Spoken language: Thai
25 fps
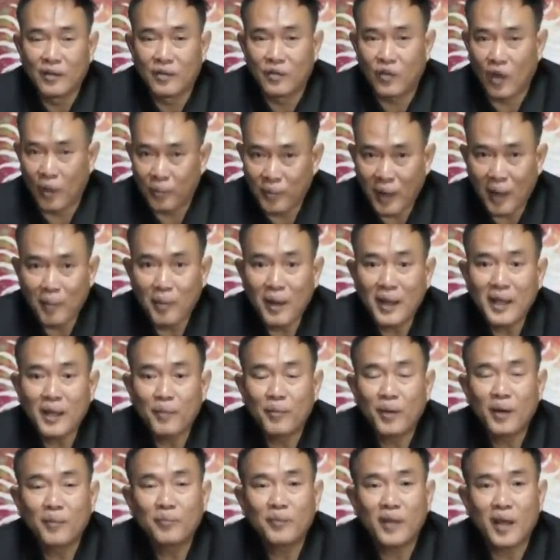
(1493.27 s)
สอบถามรายละเอีย
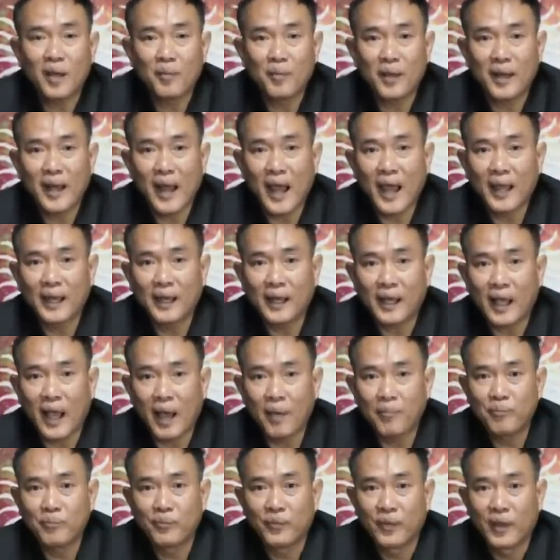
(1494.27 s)
ดเพิ่มเติมมาได้นะค
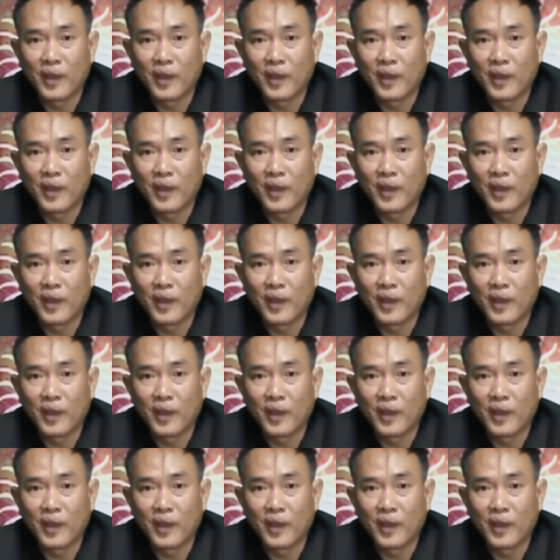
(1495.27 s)
รับ